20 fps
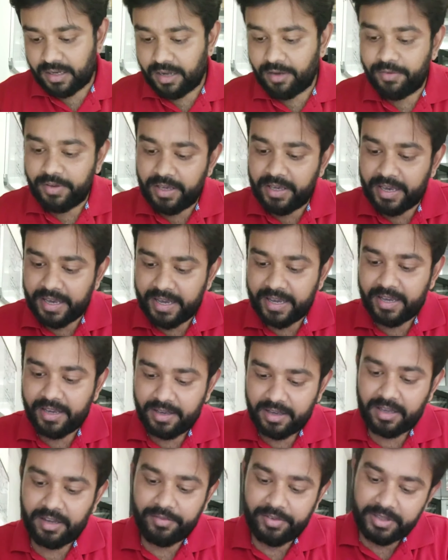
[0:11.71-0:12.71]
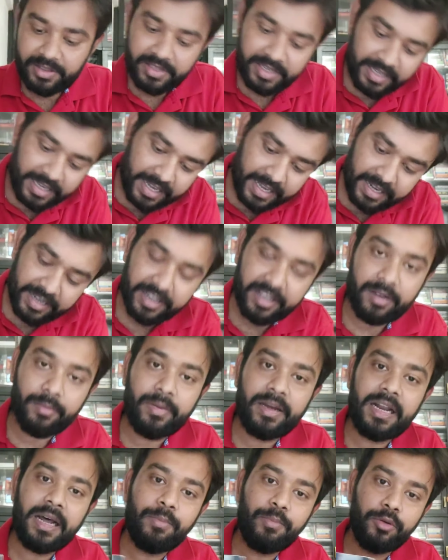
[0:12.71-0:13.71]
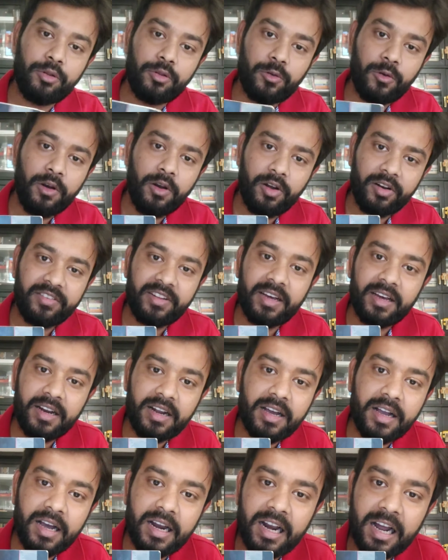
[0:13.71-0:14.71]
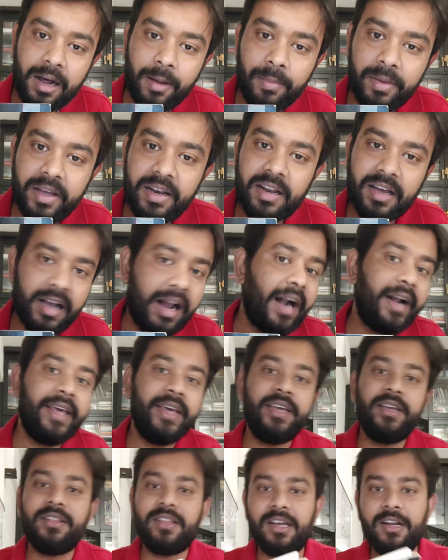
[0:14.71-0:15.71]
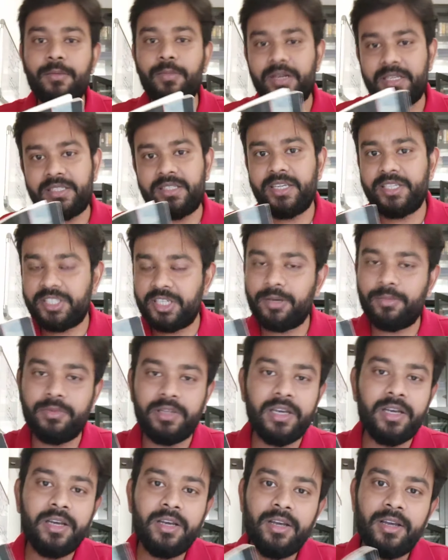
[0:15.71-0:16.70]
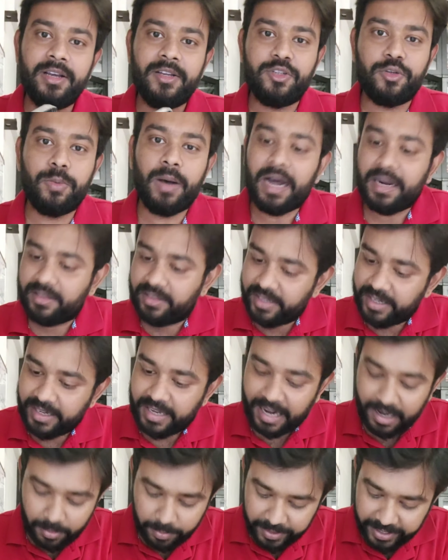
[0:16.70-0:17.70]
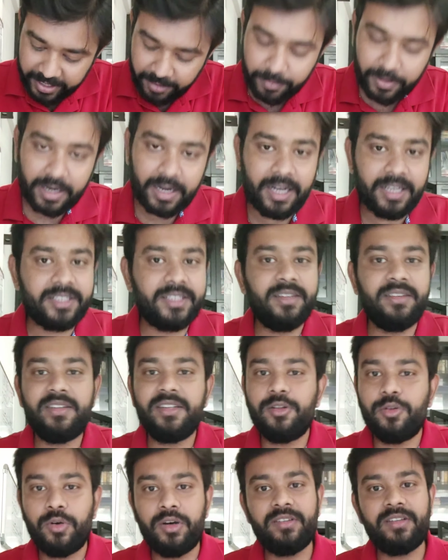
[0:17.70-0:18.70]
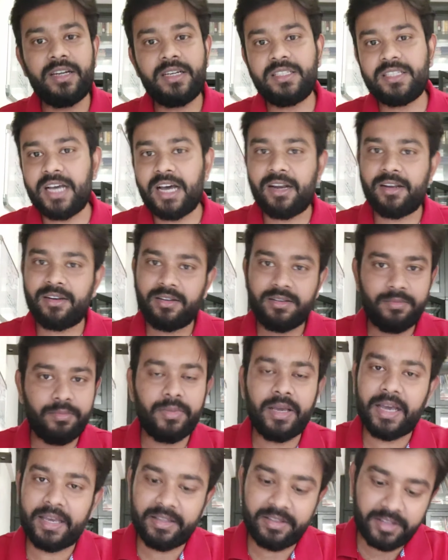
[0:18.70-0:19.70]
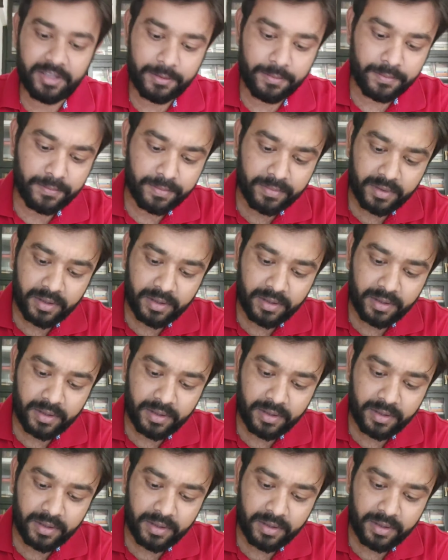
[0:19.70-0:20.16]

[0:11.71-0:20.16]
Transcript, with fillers: कवि हैं कवित्री हैं निर्मला पुतुल और संग्रह का नाम है नगाड़े की तरह बजते शब्द जो भारतीय ज्ञानपीठ प्रकाशन से 2004 में आई थी